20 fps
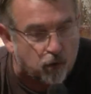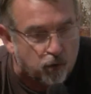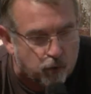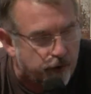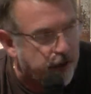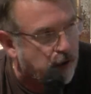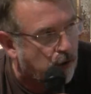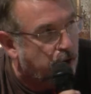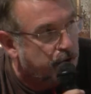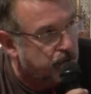Lo
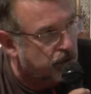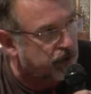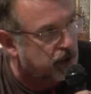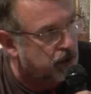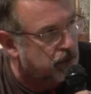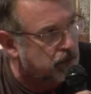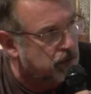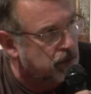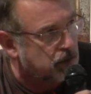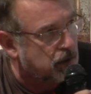único que yo
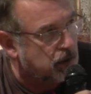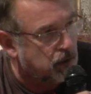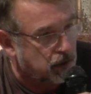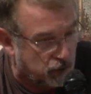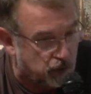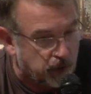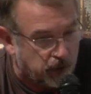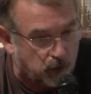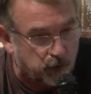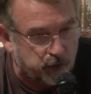digo,
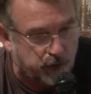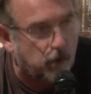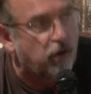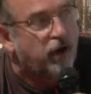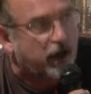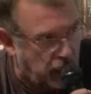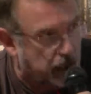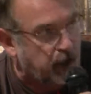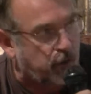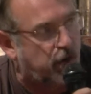lo único que yo digo
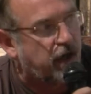es que hay que